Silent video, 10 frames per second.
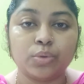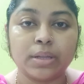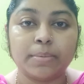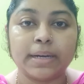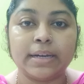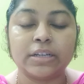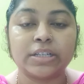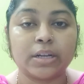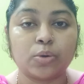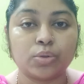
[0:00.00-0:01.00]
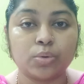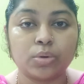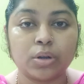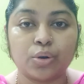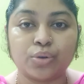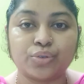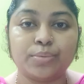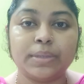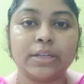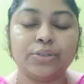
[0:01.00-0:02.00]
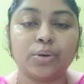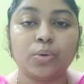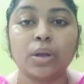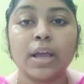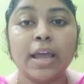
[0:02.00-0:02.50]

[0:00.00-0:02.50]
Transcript: করতে পারি না সেটা কতটা অসুবিধাজনক